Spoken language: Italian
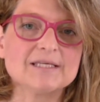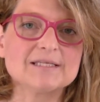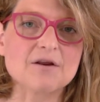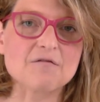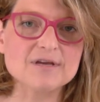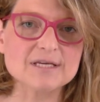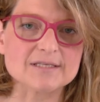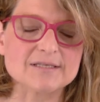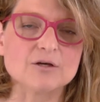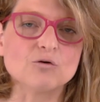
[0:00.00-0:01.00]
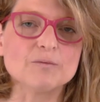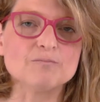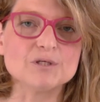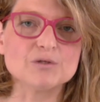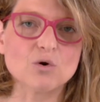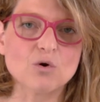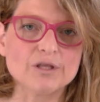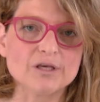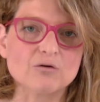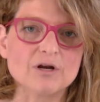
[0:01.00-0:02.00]
i servizi, con i
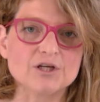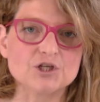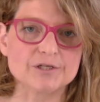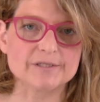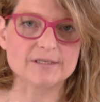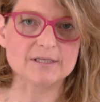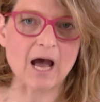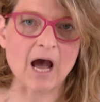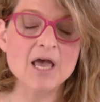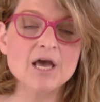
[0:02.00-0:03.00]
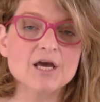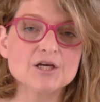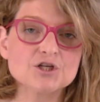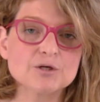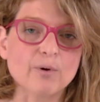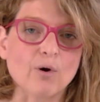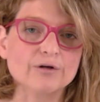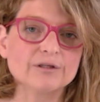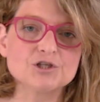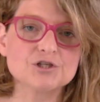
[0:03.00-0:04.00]
bisogni, con le necessità e ci porta,